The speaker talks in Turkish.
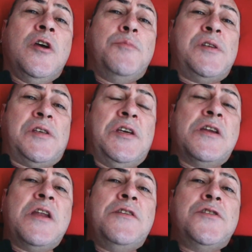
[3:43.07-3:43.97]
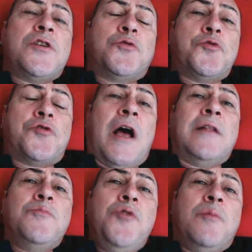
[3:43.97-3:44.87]
Biz kirlenince duş
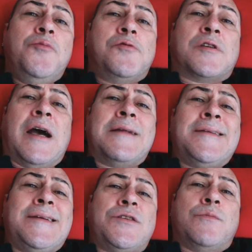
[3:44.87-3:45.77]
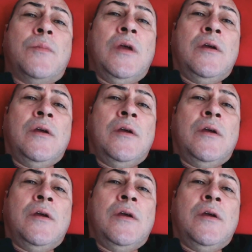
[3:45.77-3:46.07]
almıyor muyuz kardeşim?